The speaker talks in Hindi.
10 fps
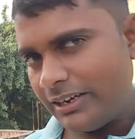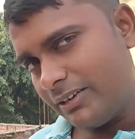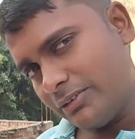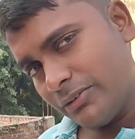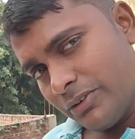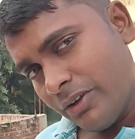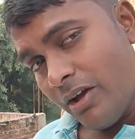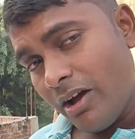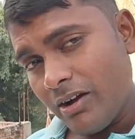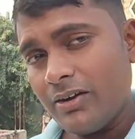लिया हूँ
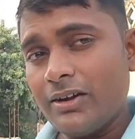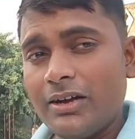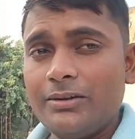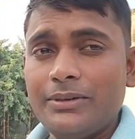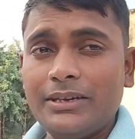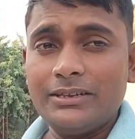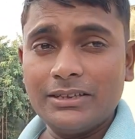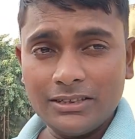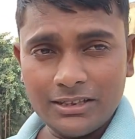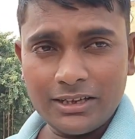और अभी
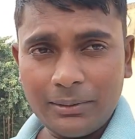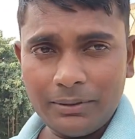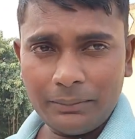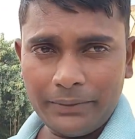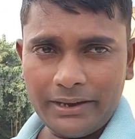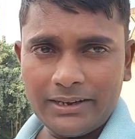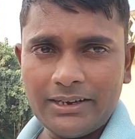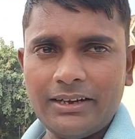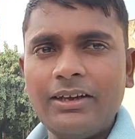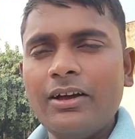जल्दी जल्दी कपड़ा पहन
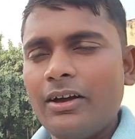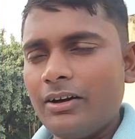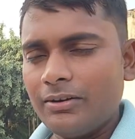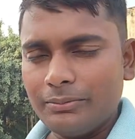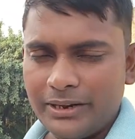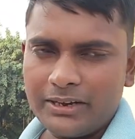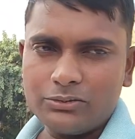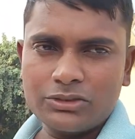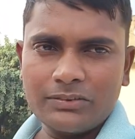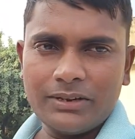लें और मेकअप
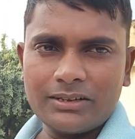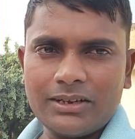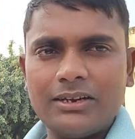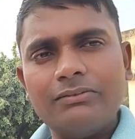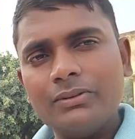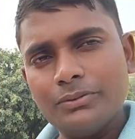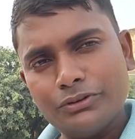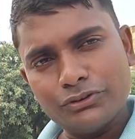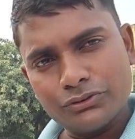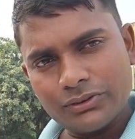उसके बाद करें फिर
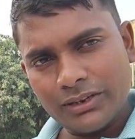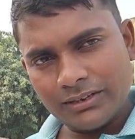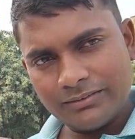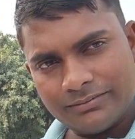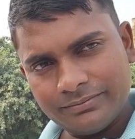वीडियो शूट करें